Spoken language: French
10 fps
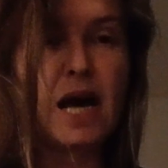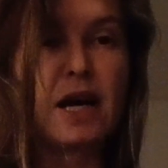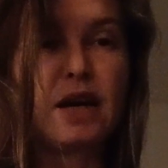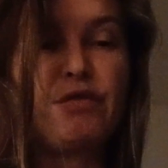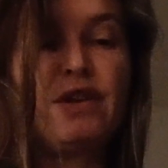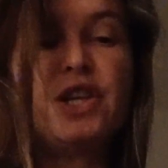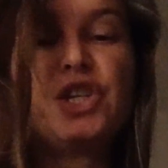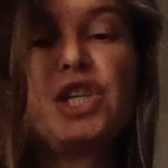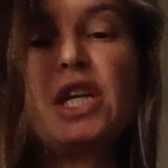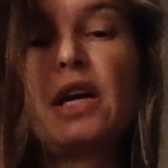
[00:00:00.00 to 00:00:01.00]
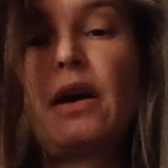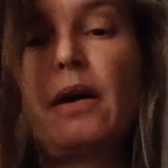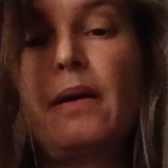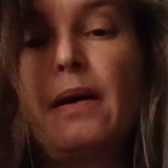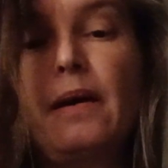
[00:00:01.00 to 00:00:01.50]
à
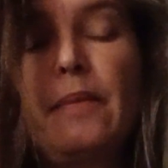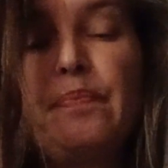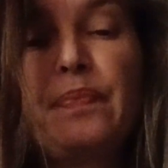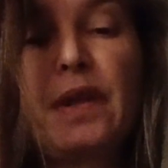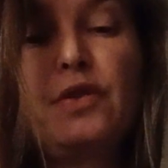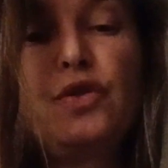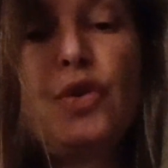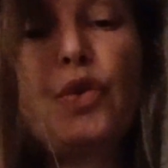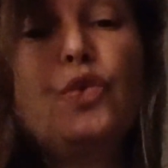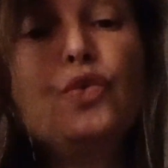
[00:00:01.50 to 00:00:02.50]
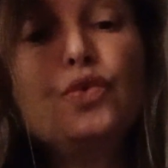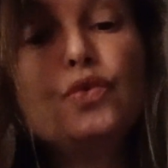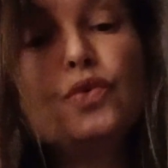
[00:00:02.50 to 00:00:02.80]
réfléchir sur nous.